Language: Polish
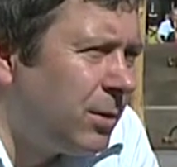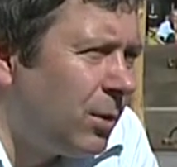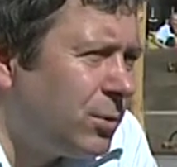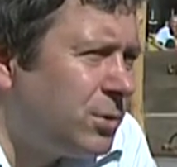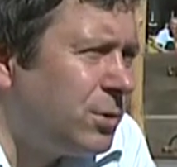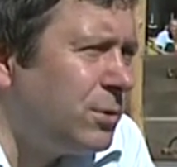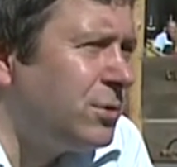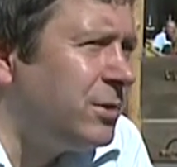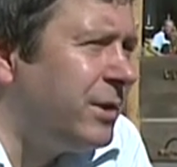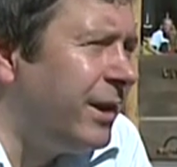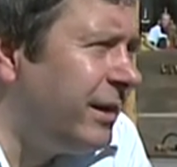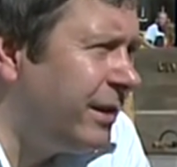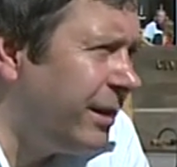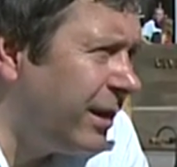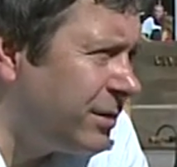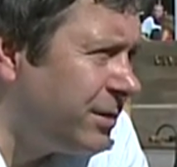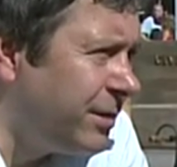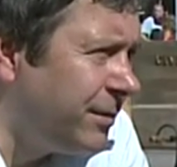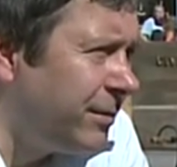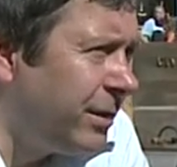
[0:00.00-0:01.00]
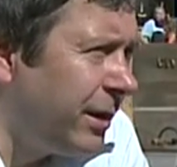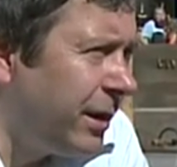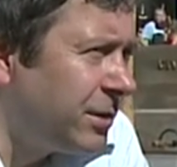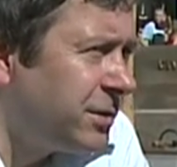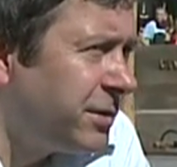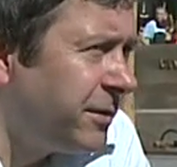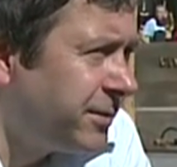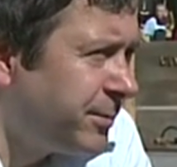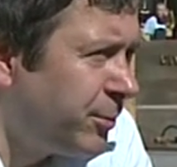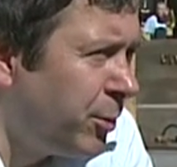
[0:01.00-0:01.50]
osiąść na etacie w
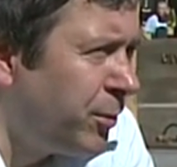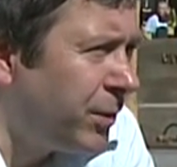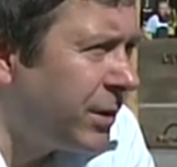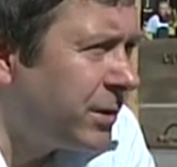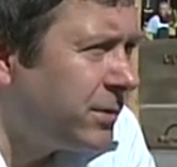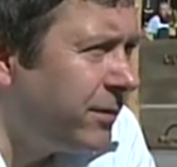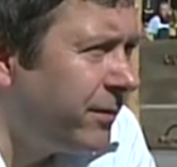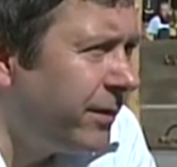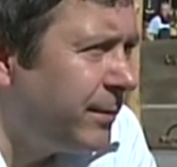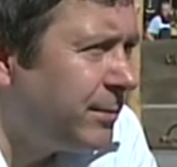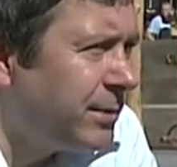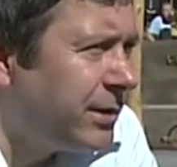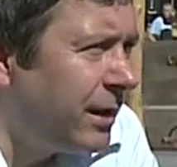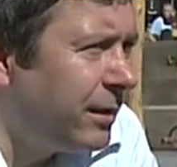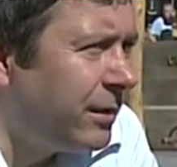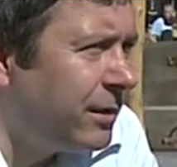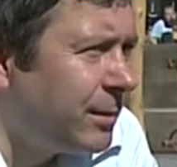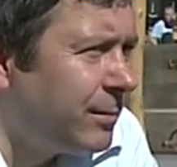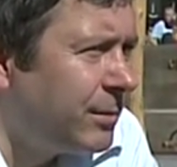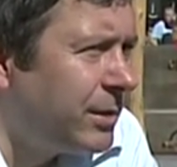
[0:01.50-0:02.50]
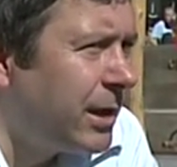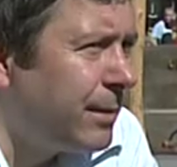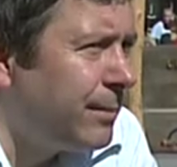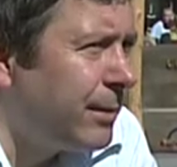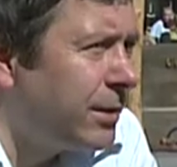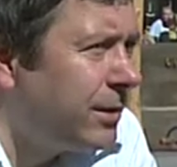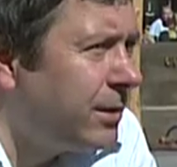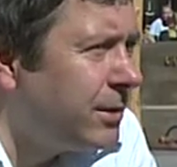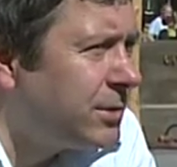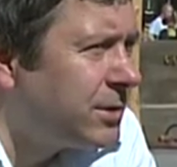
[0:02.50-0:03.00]
teatrze, współpracowałem z Teatrem
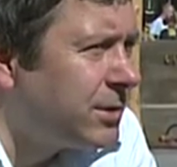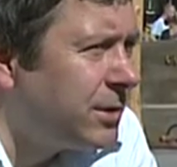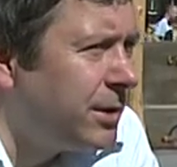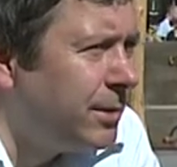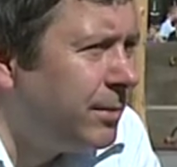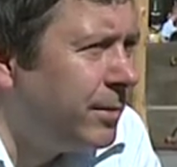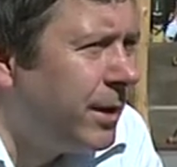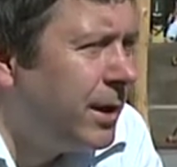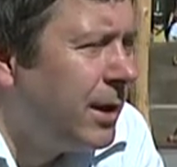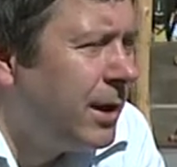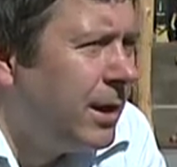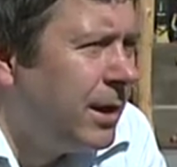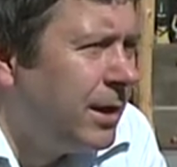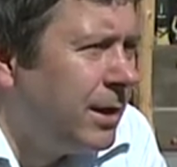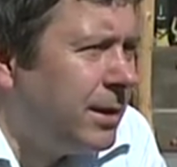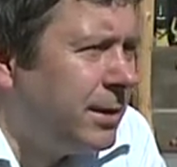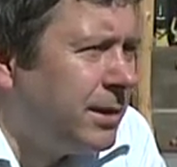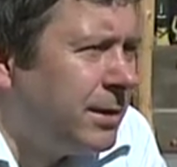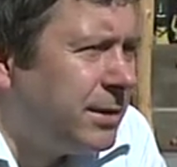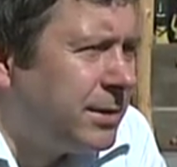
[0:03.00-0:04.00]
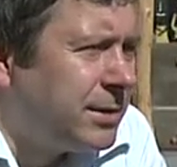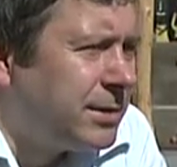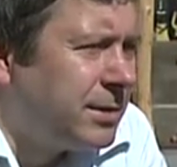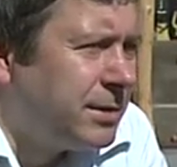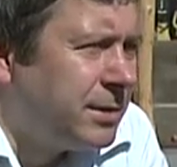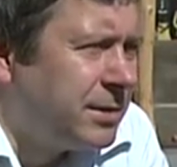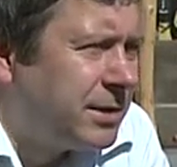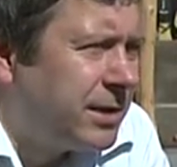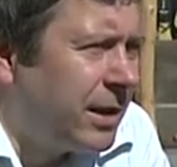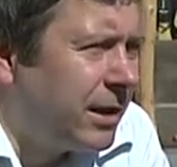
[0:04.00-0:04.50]
Dramatycznym,
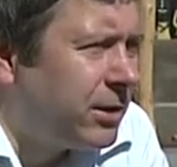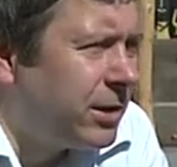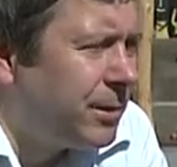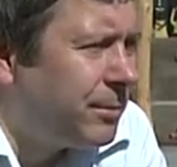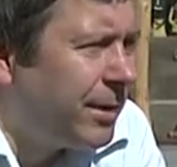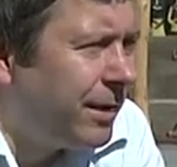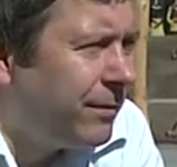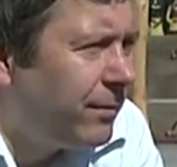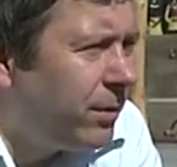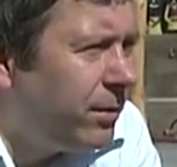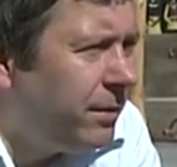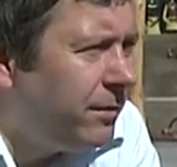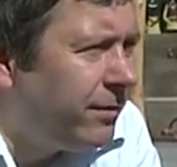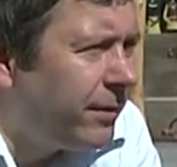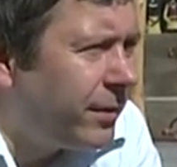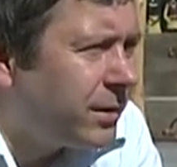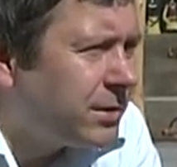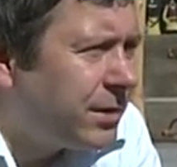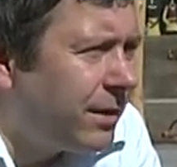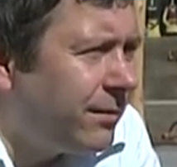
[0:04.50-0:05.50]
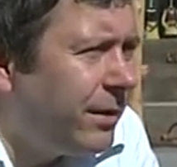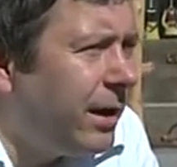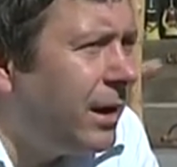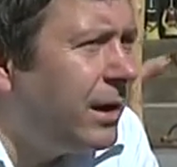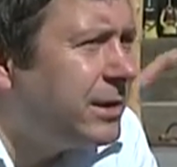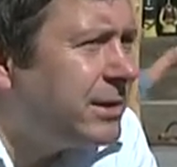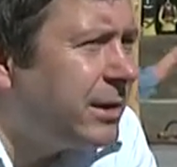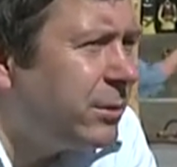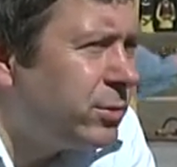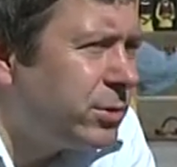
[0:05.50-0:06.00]
z, z Teatrem na Woli w Warszawie,
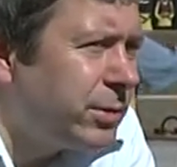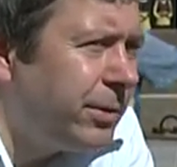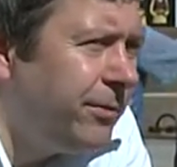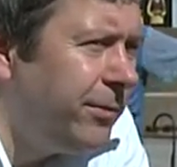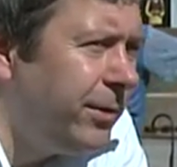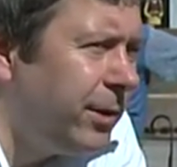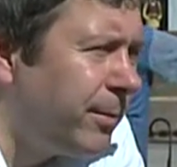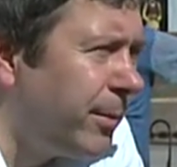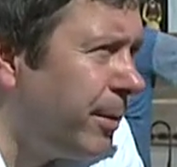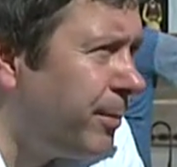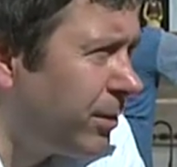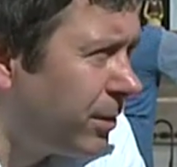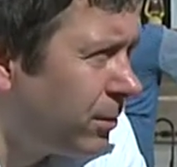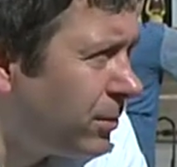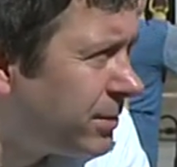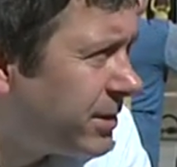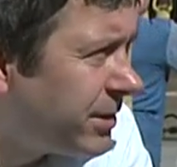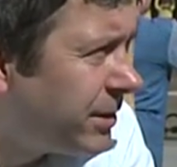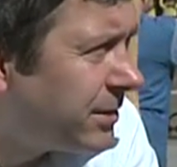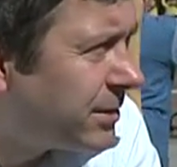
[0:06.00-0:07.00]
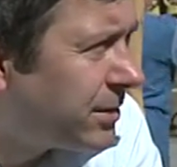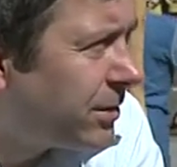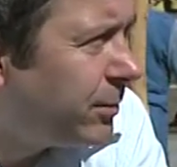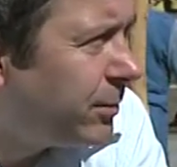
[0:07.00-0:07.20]
ale założyłem firmę firmę producencką.